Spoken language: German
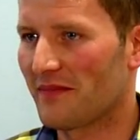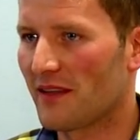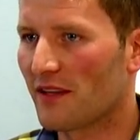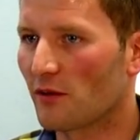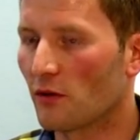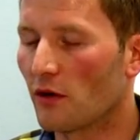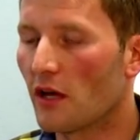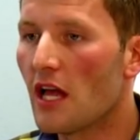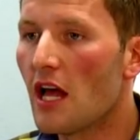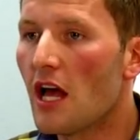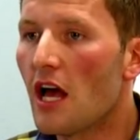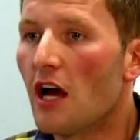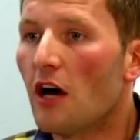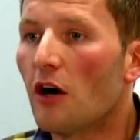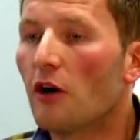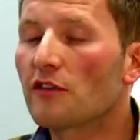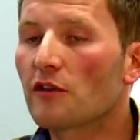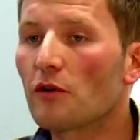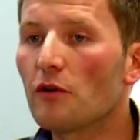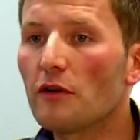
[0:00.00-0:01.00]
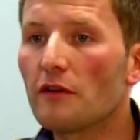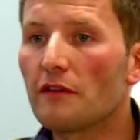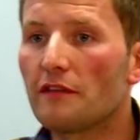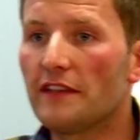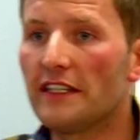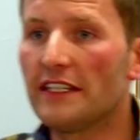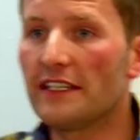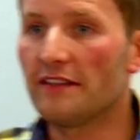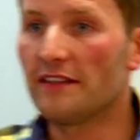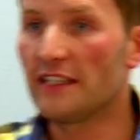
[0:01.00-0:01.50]
So. Und so
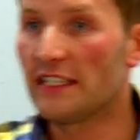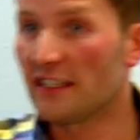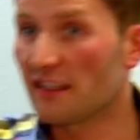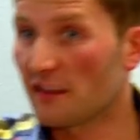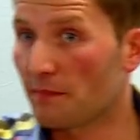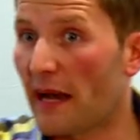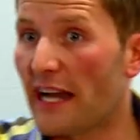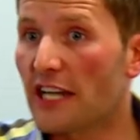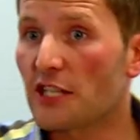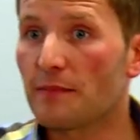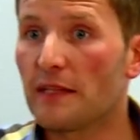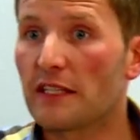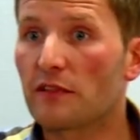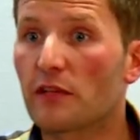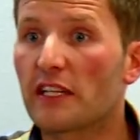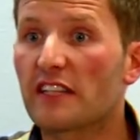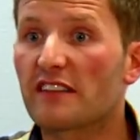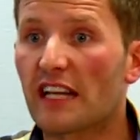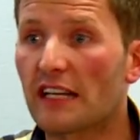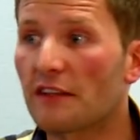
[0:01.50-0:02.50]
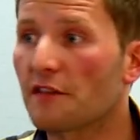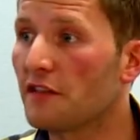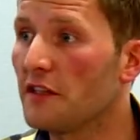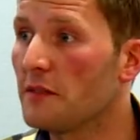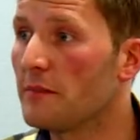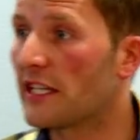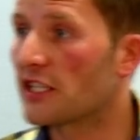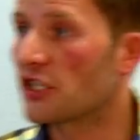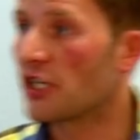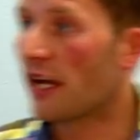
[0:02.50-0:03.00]
wie, wie dieses Beispiel, so geht es ganz
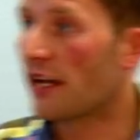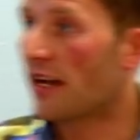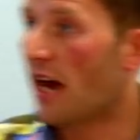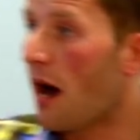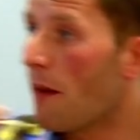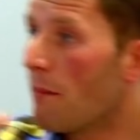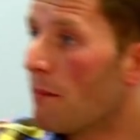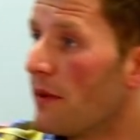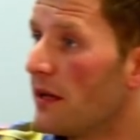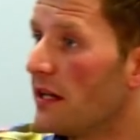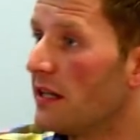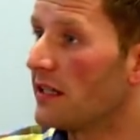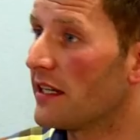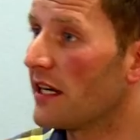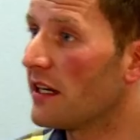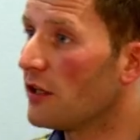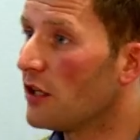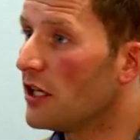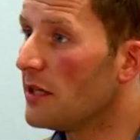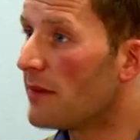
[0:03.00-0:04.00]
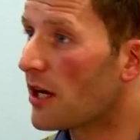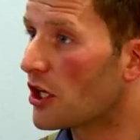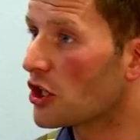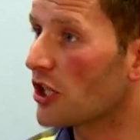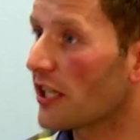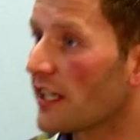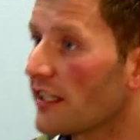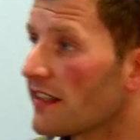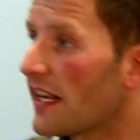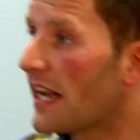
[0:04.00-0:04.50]
vielen Menschen. An der Ampel, ne, immer
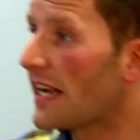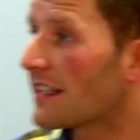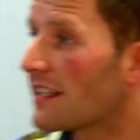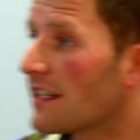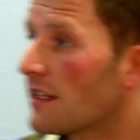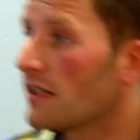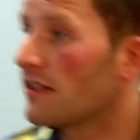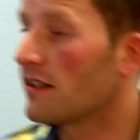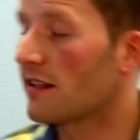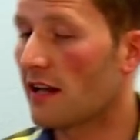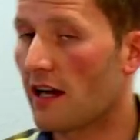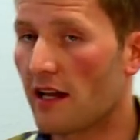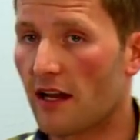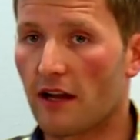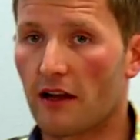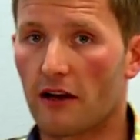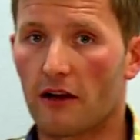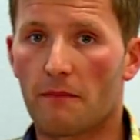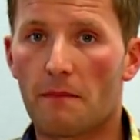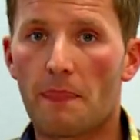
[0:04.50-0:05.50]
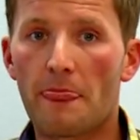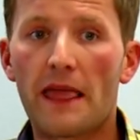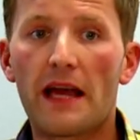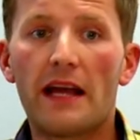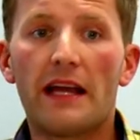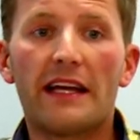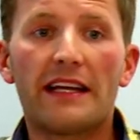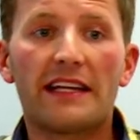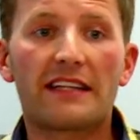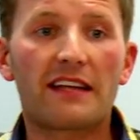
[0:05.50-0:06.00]
Stress, Hektik, alala.
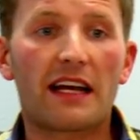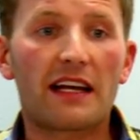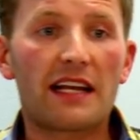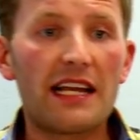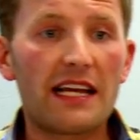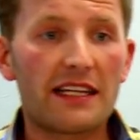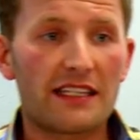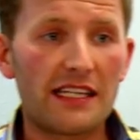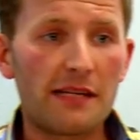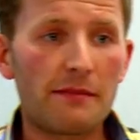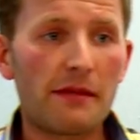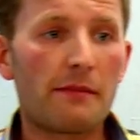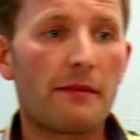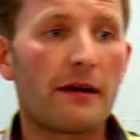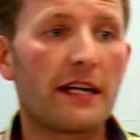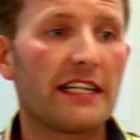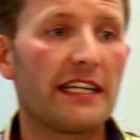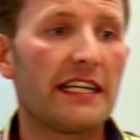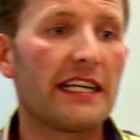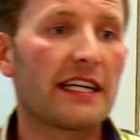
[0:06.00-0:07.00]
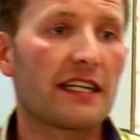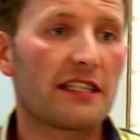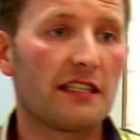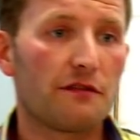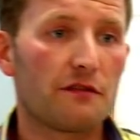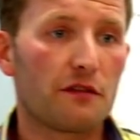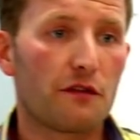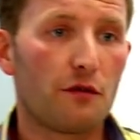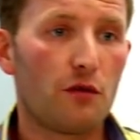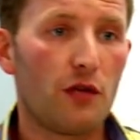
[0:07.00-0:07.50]
Jetzt erklärt ihr mir mal die
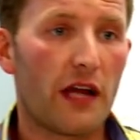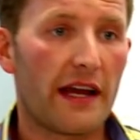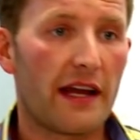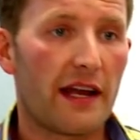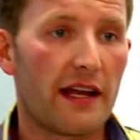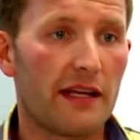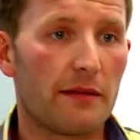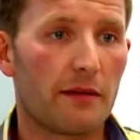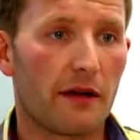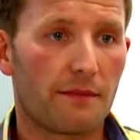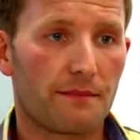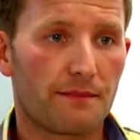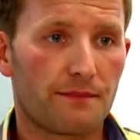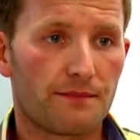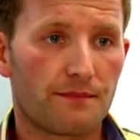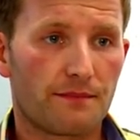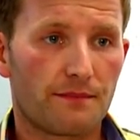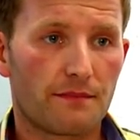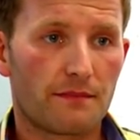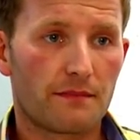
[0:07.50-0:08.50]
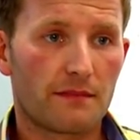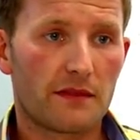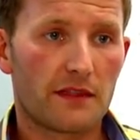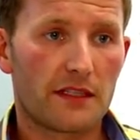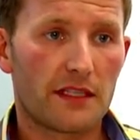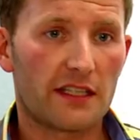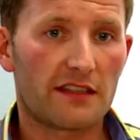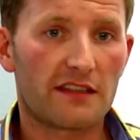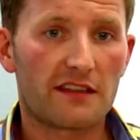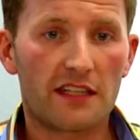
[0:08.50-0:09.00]
negativen Gefühle einer Leber.
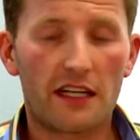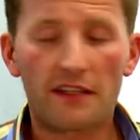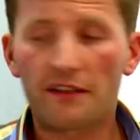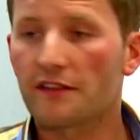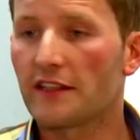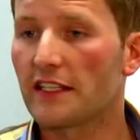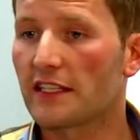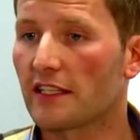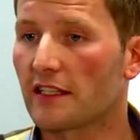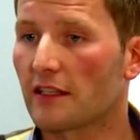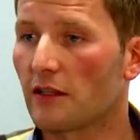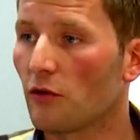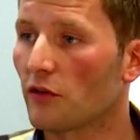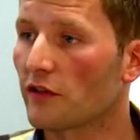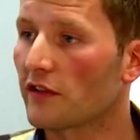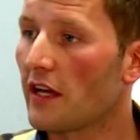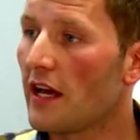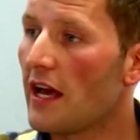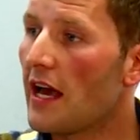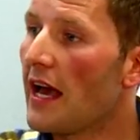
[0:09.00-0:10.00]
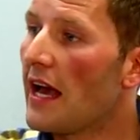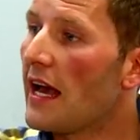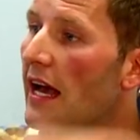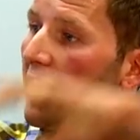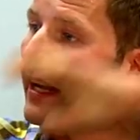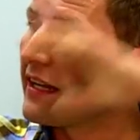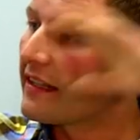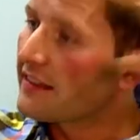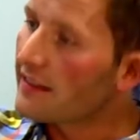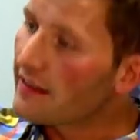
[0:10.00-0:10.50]
Das ist ganz wichtig. Los.
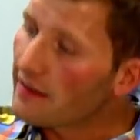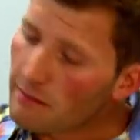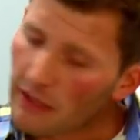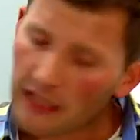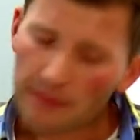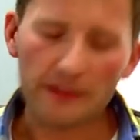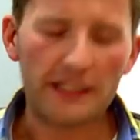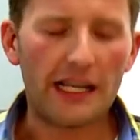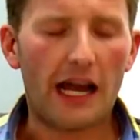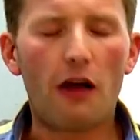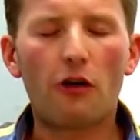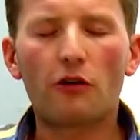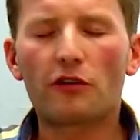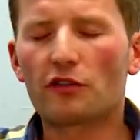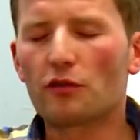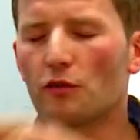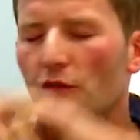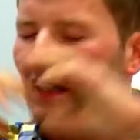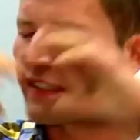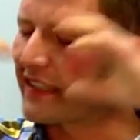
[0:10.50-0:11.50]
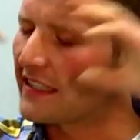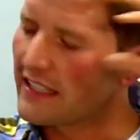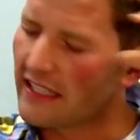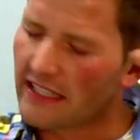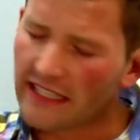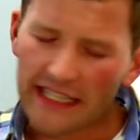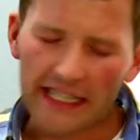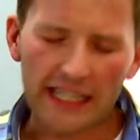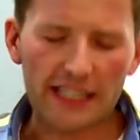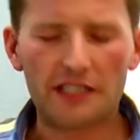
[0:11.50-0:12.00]
Macht man die Augen zu, was sind
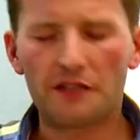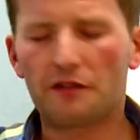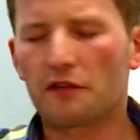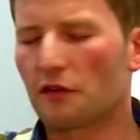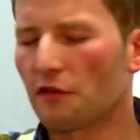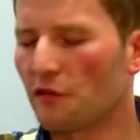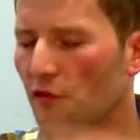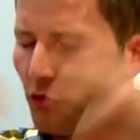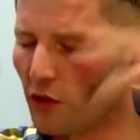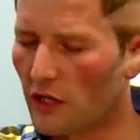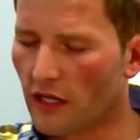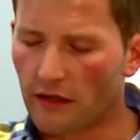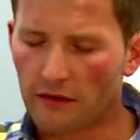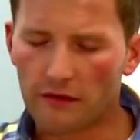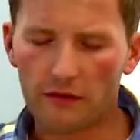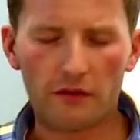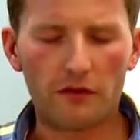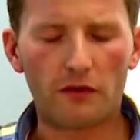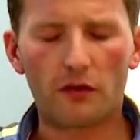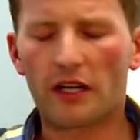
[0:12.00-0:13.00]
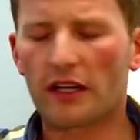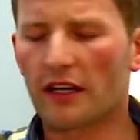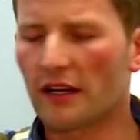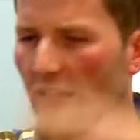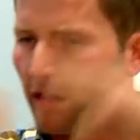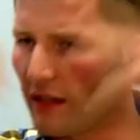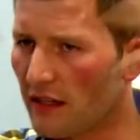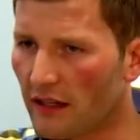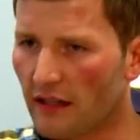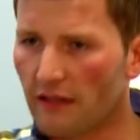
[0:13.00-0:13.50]
denn negative Gefühle
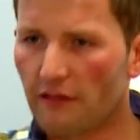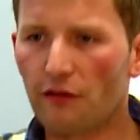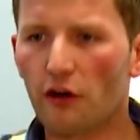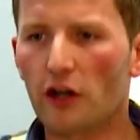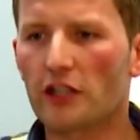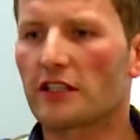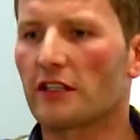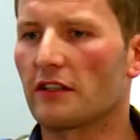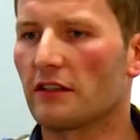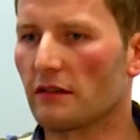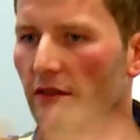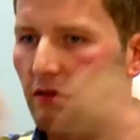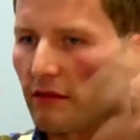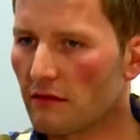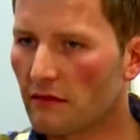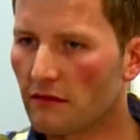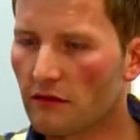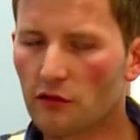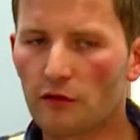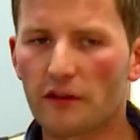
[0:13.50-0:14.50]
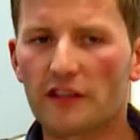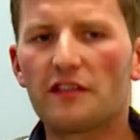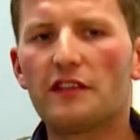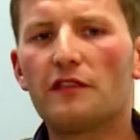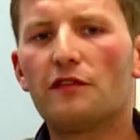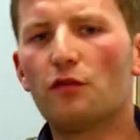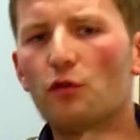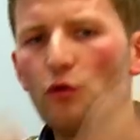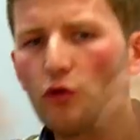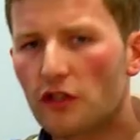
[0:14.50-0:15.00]
oder Worte? Sowas
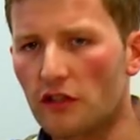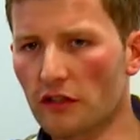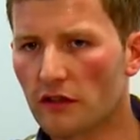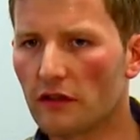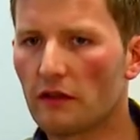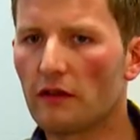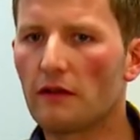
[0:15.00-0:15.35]
wie Wut,